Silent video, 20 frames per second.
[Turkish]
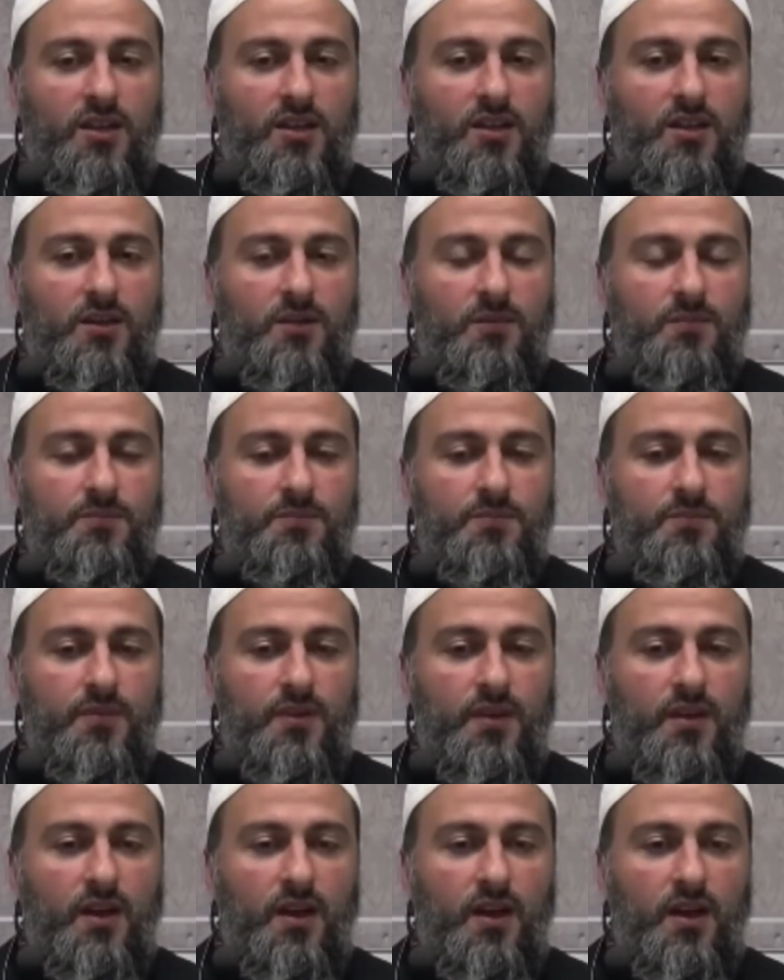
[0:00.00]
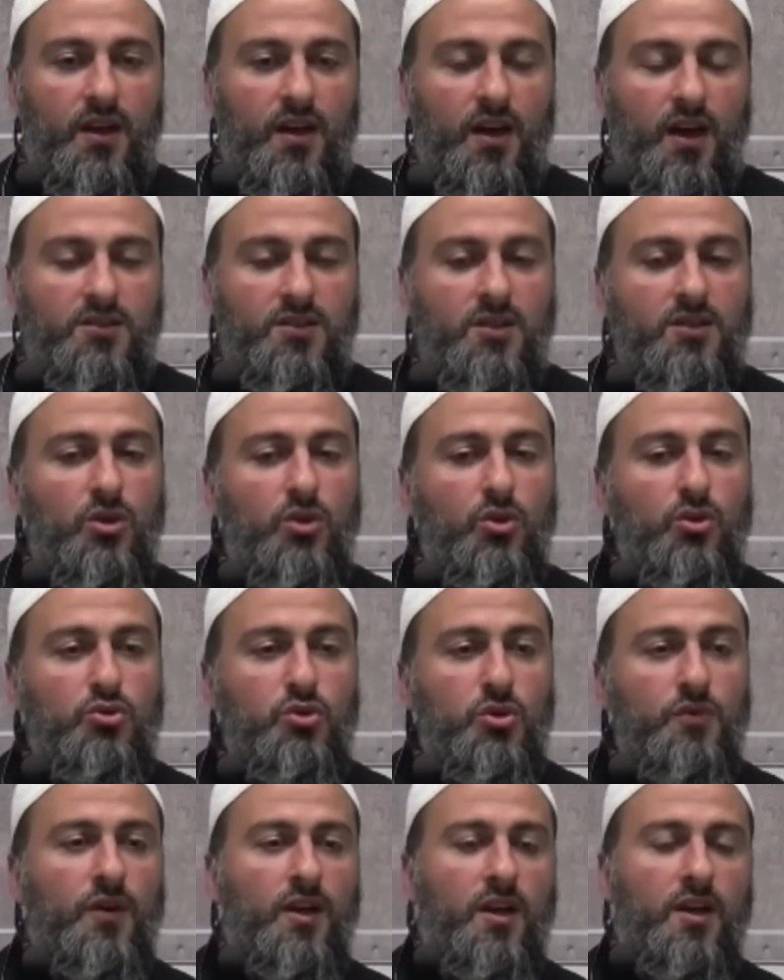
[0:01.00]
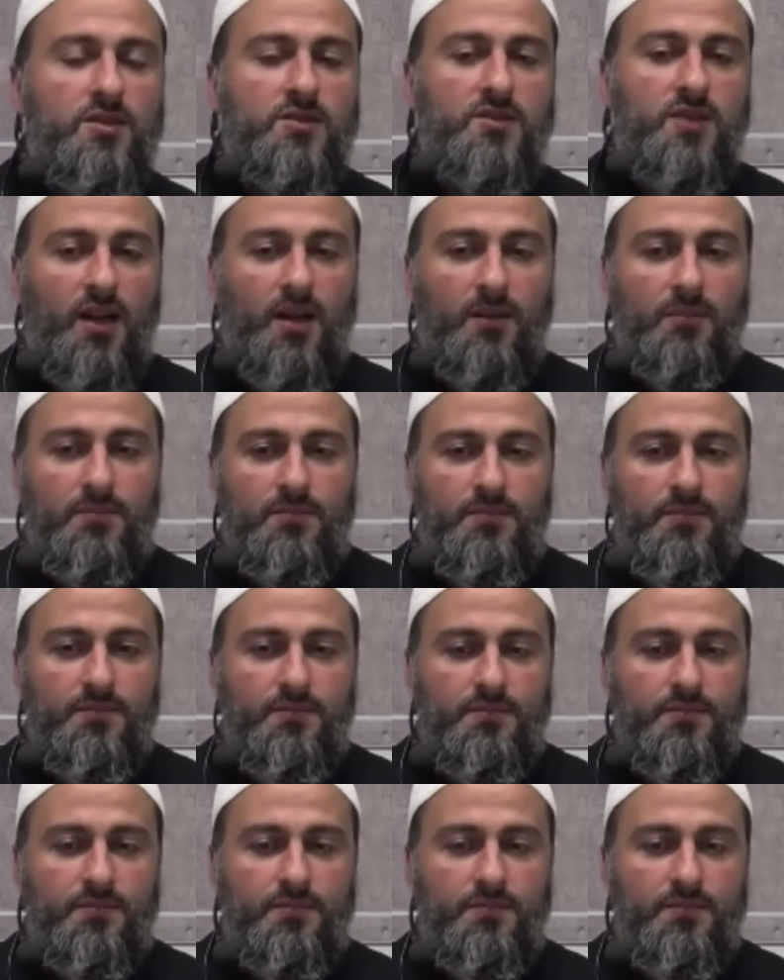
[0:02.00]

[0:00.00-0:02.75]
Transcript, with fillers: dedik? Hazreti Yusuf aleyhisselam